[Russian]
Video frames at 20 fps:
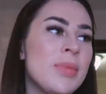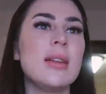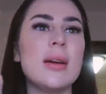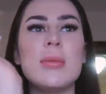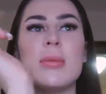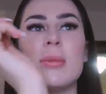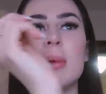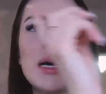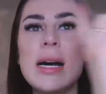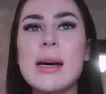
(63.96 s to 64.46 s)

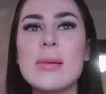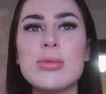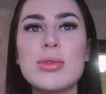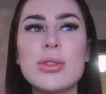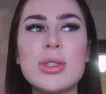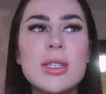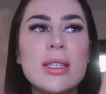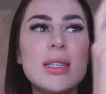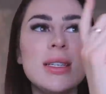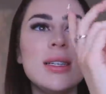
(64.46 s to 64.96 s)
там
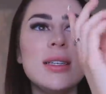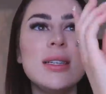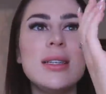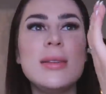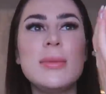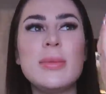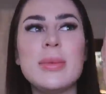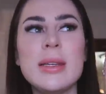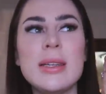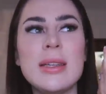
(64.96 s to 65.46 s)

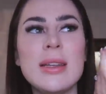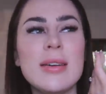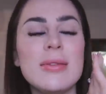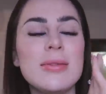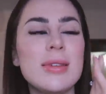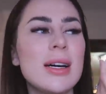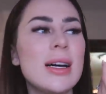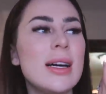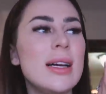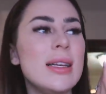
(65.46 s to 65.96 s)
бабушки
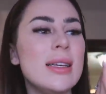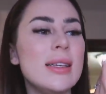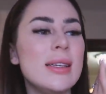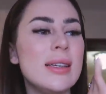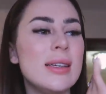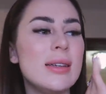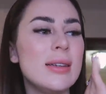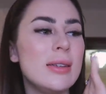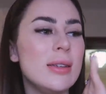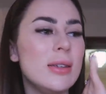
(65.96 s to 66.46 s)
передавали,
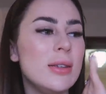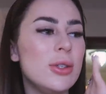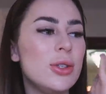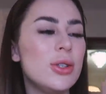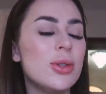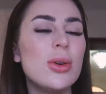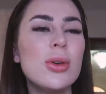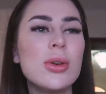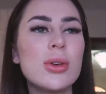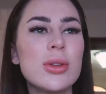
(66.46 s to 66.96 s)

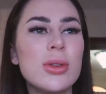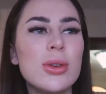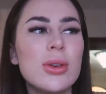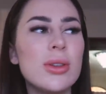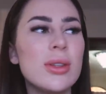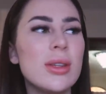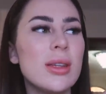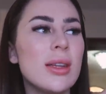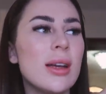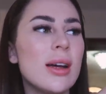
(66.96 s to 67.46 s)
еще
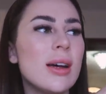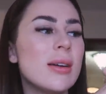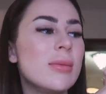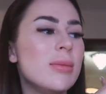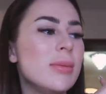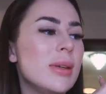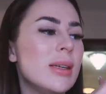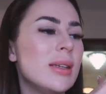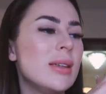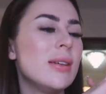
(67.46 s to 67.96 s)
кто-то
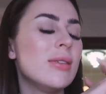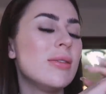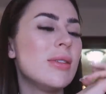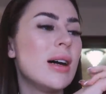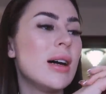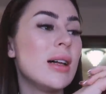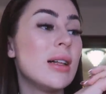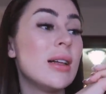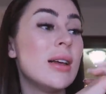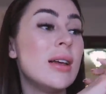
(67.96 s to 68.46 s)
там
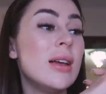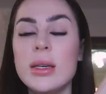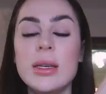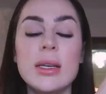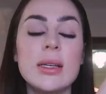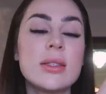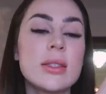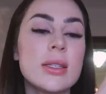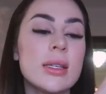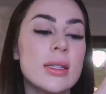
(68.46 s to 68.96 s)
передавал.
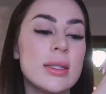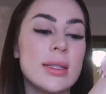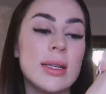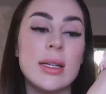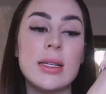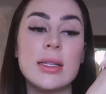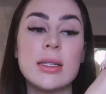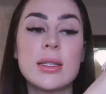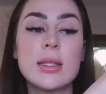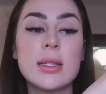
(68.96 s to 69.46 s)
Я
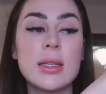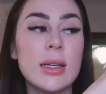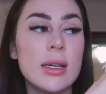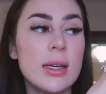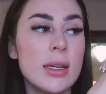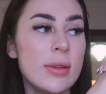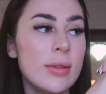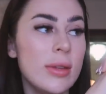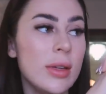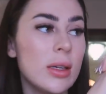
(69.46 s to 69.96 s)
сказала
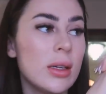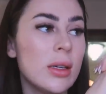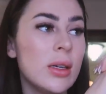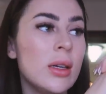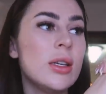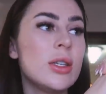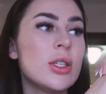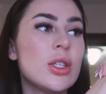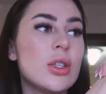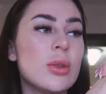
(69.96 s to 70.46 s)
Славе,
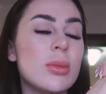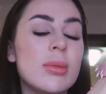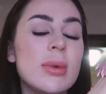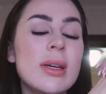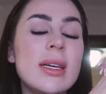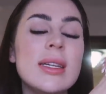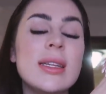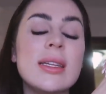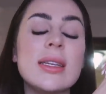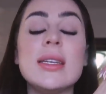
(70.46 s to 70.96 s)
что
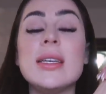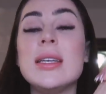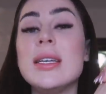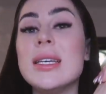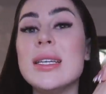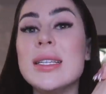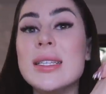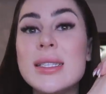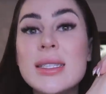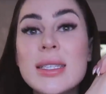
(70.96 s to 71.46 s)
мы это
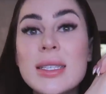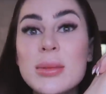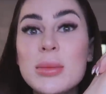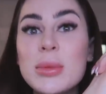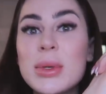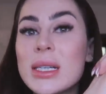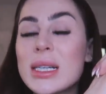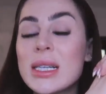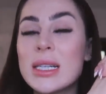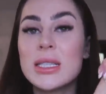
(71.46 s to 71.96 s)
не едим.
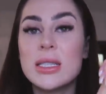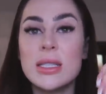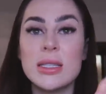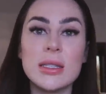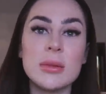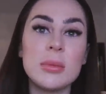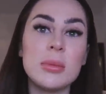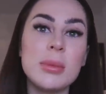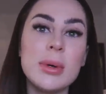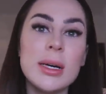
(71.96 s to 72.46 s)
Мне кажется,
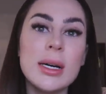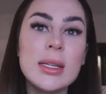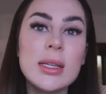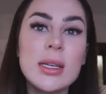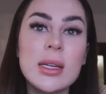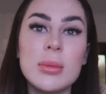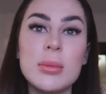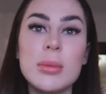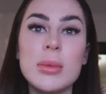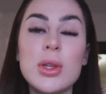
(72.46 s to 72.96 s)
этим
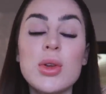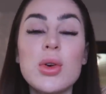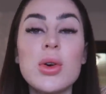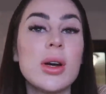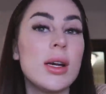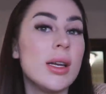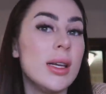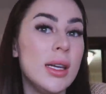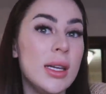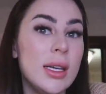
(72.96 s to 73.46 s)
банкам
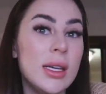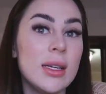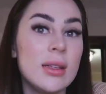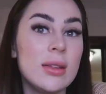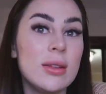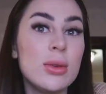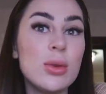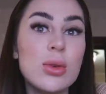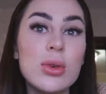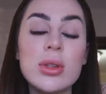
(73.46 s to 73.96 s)
много
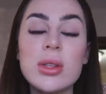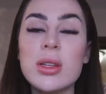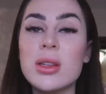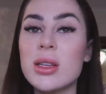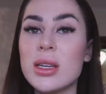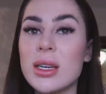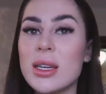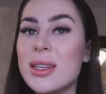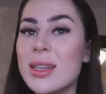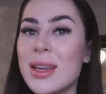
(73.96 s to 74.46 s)
лет, ну года три,